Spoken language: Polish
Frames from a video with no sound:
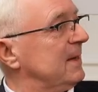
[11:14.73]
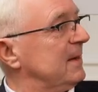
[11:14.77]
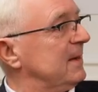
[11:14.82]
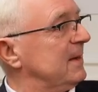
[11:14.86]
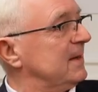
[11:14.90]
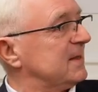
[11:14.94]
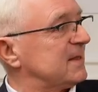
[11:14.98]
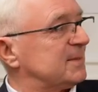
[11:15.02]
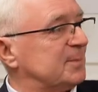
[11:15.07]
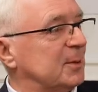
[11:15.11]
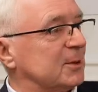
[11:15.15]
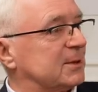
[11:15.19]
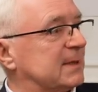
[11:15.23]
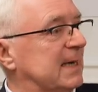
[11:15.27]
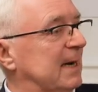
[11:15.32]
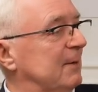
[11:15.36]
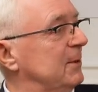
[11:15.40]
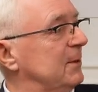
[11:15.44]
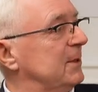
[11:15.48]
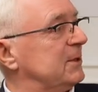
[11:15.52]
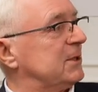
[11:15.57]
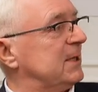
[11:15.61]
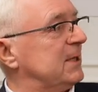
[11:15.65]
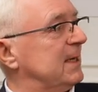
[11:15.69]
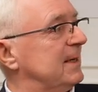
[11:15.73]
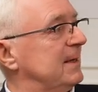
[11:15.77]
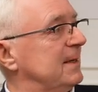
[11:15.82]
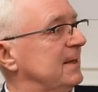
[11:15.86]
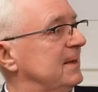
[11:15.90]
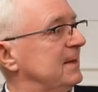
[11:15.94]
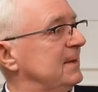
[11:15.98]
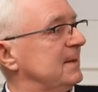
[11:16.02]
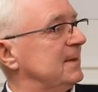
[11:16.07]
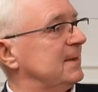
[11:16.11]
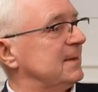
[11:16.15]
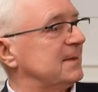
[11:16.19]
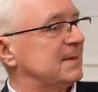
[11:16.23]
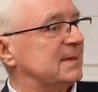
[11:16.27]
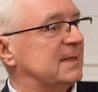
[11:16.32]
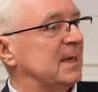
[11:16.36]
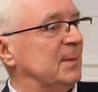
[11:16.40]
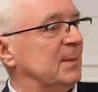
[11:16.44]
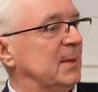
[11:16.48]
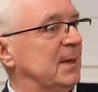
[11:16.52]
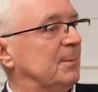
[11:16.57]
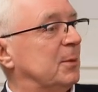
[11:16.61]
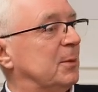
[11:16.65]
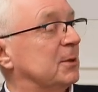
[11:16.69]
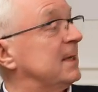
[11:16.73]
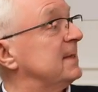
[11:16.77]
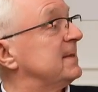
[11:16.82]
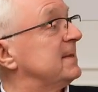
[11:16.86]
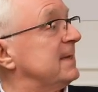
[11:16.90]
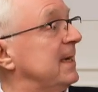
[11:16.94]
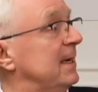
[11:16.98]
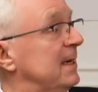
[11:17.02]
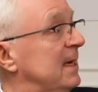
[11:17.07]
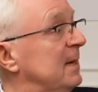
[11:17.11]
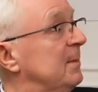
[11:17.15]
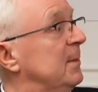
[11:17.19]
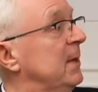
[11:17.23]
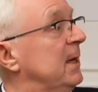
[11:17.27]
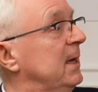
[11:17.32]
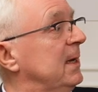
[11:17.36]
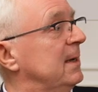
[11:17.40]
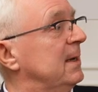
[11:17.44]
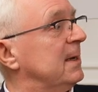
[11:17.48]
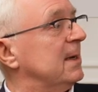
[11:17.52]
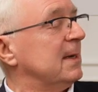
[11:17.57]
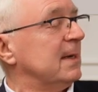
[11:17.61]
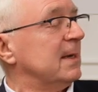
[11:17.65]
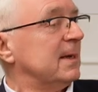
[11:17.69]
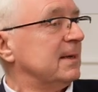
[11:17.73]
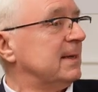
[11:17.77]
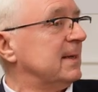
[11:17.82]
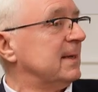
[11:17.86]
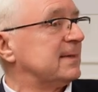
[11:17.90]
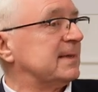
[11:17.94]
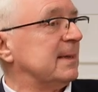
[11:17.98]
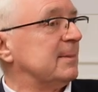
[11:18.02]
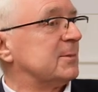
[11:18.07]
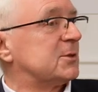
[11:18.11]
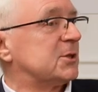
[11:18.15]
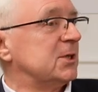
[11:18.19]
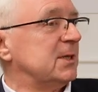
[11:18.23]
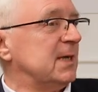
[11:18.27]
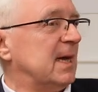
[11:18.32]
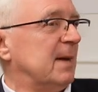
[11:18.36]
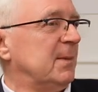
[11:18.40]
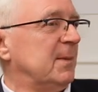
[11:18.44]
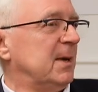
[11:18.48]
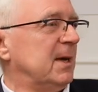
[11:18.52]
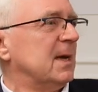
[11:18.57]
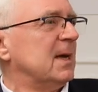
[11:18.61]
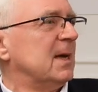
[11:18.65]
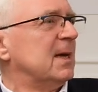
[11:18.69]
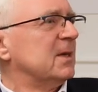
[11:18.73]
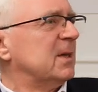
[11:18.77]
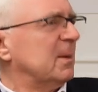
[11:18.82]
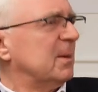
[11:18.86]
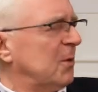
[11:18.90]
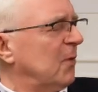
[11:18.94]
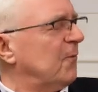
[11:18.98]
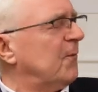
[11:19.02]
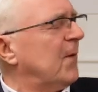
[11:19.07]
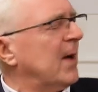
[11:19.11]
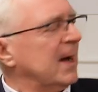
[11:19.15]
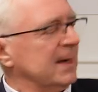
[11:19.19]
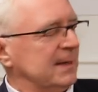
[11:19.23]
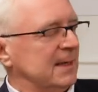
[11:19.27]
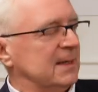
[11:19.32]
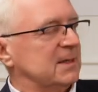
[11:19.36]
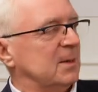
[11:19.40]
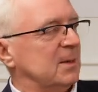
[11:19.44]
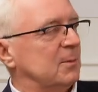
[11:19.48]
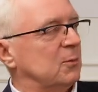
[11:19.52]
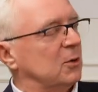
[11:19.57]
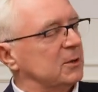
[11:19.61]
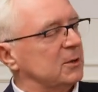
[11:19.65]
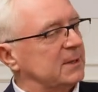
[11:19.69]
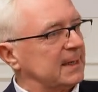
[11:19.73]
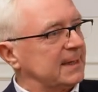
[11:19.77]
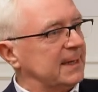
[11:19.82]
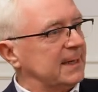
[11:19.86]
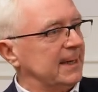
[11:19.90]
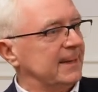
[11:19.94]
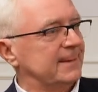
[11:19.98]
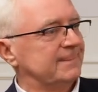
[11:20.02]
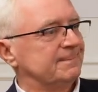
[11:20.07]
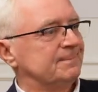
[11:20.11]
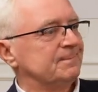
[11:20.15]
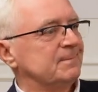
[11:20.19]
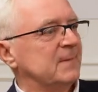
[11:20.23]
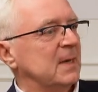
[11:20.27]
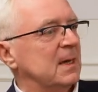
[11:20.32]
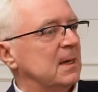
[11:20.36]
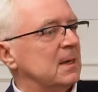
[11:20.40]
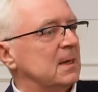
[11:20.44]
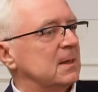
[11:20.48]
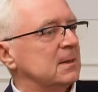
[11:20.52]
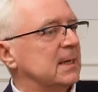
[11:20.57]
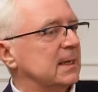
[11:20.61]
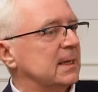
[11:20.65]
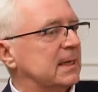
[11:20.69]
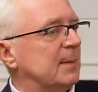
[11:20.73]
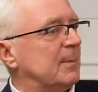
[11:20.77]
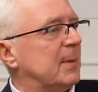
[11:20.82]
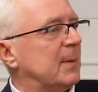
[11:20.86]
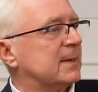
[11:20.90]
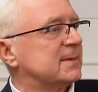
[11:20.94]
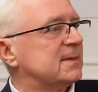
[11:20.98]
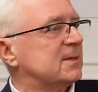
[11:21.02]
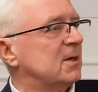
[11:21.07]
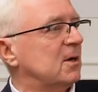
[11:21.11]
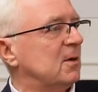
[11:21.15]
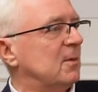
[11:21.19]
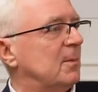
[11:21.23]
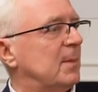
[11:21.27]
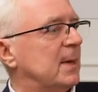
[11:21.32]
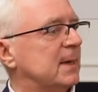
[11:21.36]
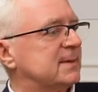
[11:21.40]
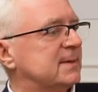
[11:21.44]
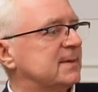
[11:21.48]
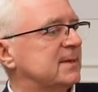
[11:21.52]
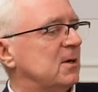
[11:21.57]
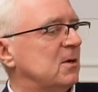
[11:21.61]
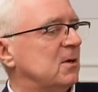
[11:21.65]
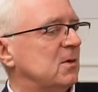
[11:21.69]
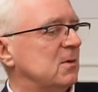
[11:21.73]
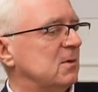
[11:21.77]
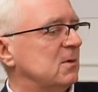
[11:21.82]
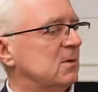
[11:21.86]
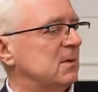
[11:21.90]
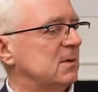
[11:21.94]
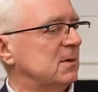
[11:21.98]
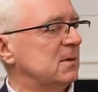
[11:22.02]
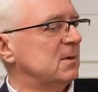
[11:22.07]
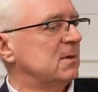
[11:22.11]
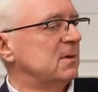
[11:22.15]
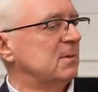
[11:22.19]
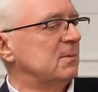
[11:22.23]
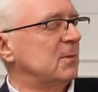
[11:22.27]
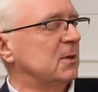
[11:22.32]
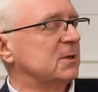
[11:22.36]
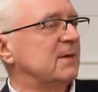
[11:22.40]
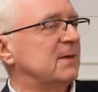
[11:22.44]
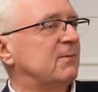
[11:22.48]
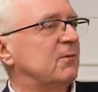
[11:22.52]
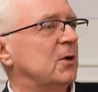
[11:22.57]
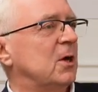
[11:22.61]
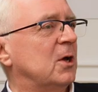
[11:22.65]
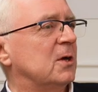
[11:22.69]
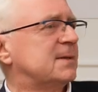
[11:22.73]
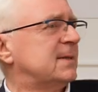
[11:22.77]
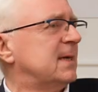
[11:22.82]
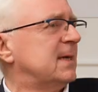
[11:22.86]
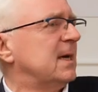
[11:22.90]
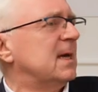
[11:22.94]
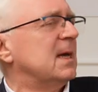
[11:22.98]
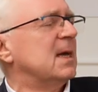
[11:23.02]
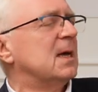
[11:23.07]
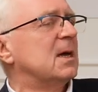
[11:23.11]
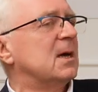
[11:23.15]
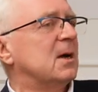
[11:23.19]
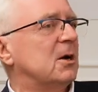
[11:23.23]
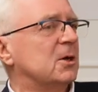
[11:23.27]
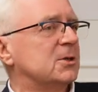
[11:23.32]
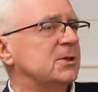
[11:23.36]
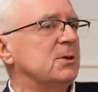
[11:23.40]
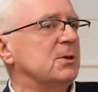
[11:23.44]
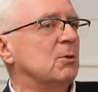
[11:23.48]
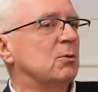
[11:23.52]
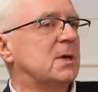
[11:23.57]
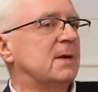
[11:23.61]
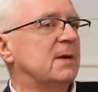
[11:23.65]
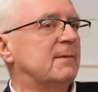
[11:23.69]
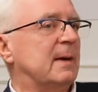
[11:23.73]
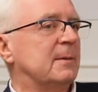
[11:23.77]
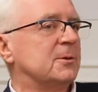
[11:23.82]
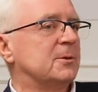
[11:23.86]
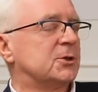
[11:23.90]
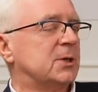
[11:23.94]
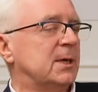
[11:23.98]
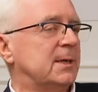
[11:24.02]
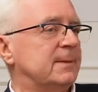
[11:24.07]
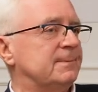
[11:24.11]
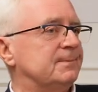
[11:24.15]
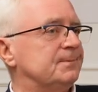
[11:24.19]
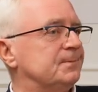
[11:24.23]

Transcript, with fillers: e, E, spotkały się e, z tymi potencjalnymi i następczyniami. To było fajne, to było takie, takie bardzo, bardzo e, motywujące, choć nie ukrywam, że